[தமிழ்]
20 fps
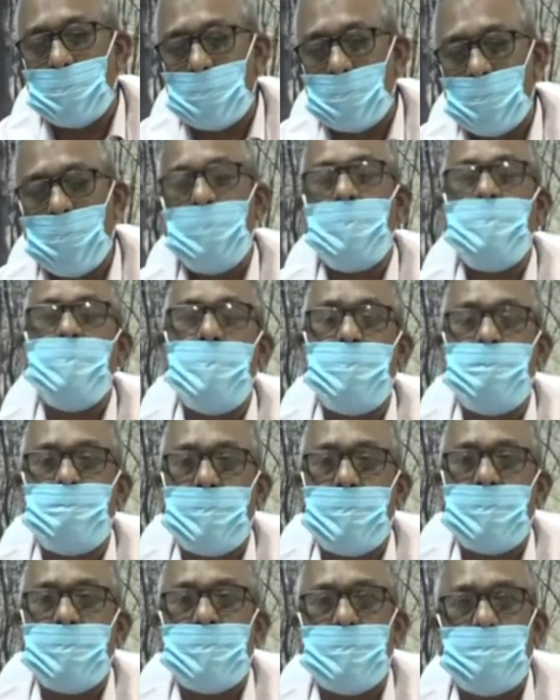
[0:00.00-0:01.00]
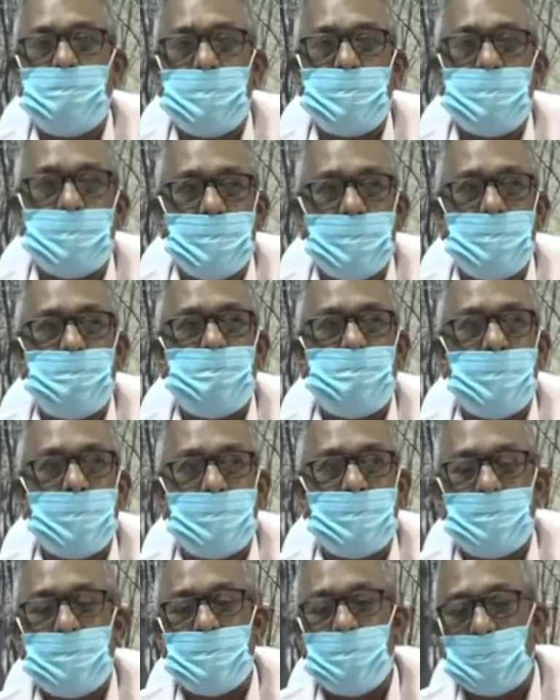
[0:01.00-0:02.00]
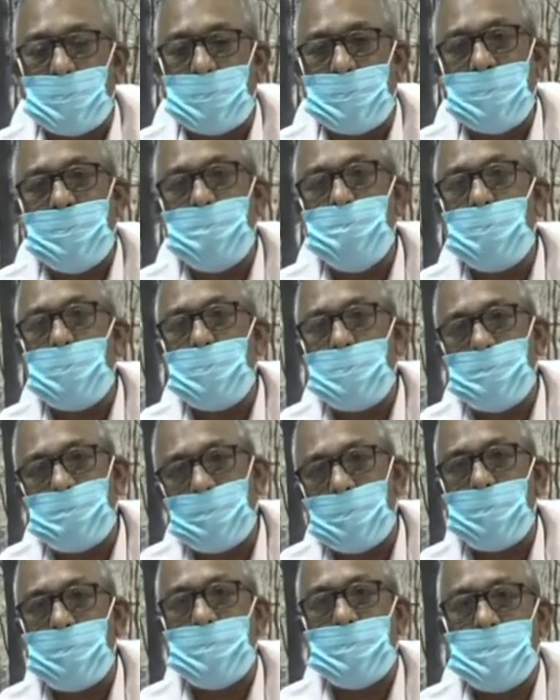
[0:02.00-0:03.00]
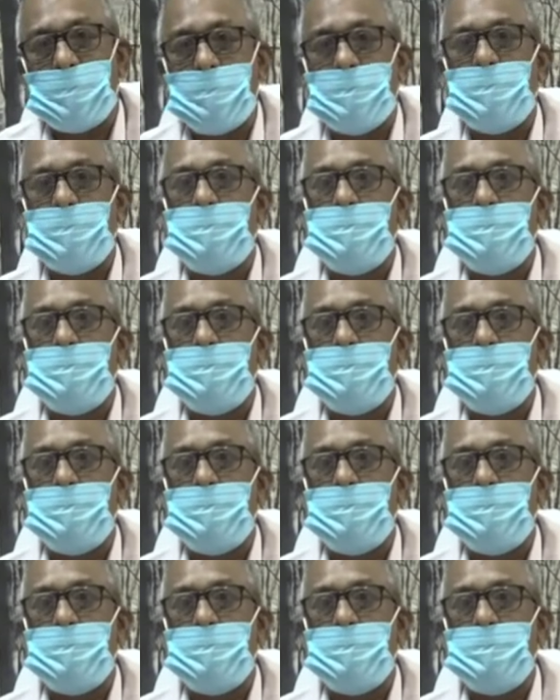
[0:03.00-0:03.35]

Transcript: நோயினால் பாதிக்கப்பட்ட நெற்பயிரை வந்து ஒரு டீம் போட்டு இப்போ வந்து